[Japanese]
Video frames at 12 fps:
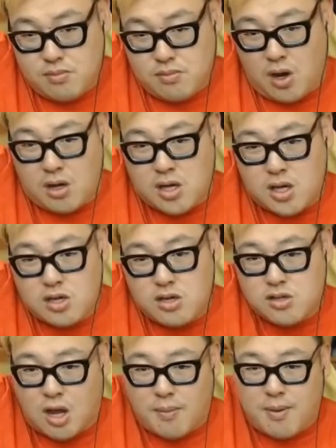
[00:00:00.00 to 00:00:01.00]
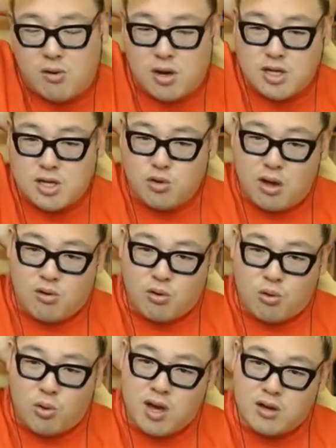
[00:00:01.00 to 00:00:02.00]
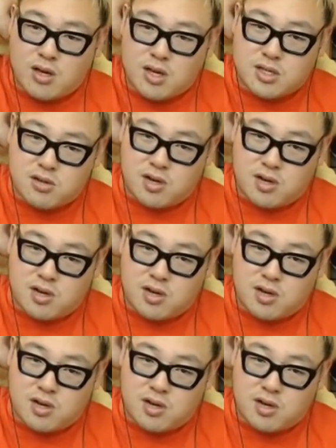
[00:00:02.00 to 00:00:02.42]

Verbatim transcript: だから結局タバコが1箱500円す